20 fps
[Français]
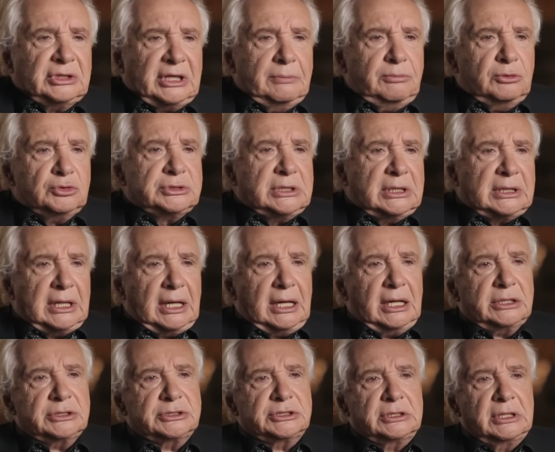très beaux
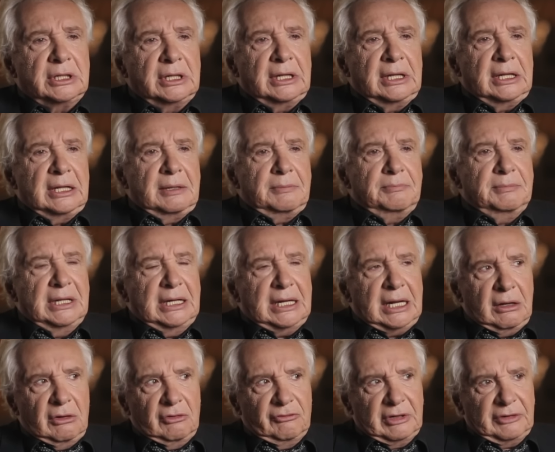éclairages. Mais
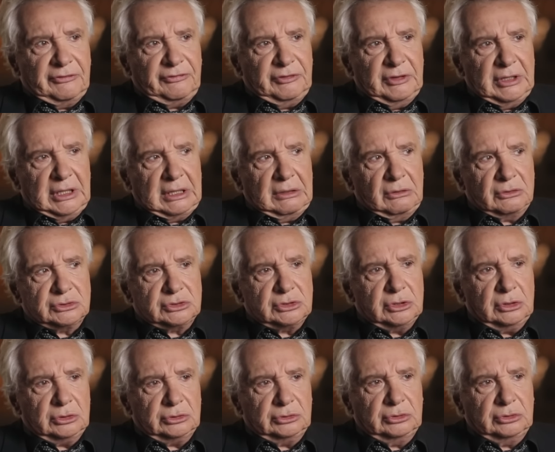là, on va faire en sorte